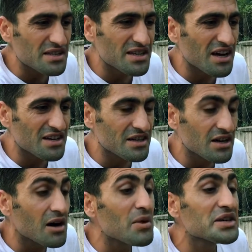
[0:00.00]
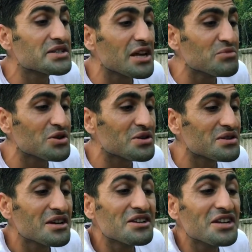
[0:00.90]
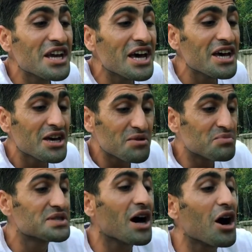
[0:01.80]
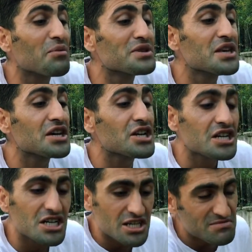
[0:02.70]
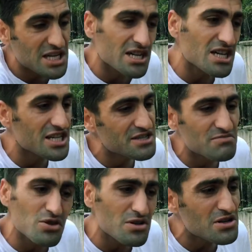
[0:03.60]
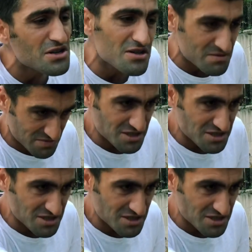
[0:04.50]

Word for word: sıkardık ama istemiyoruz. Niye? Bize abi diyecek adamlar lazım oğlum.